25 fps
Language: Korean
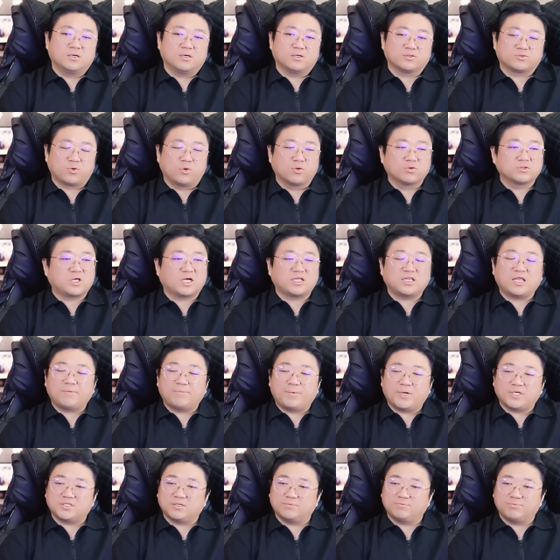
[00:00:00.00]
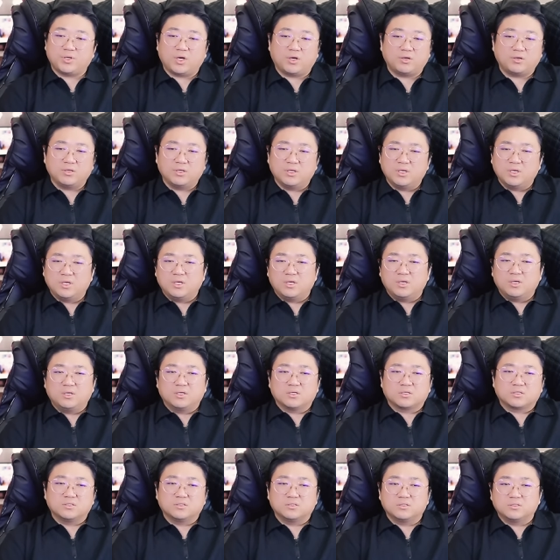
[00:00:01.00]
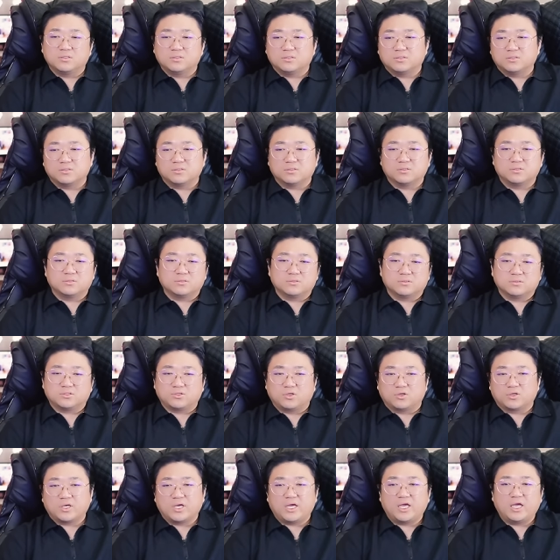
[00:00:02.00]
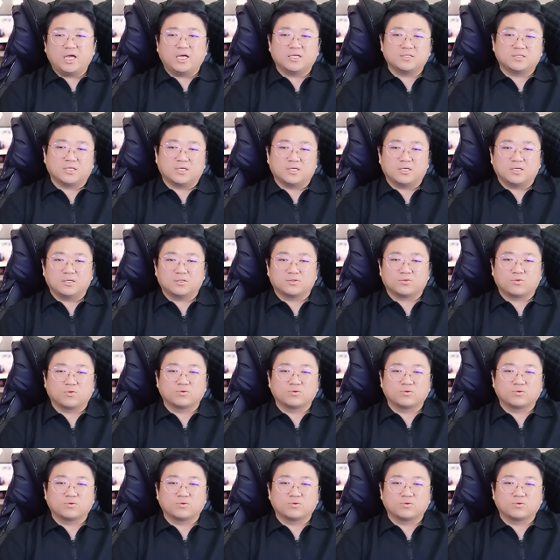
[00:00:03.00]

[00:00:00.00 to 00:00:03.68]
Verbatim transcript: 어, 동탄 앞에선 평 그 저기 해야 돼.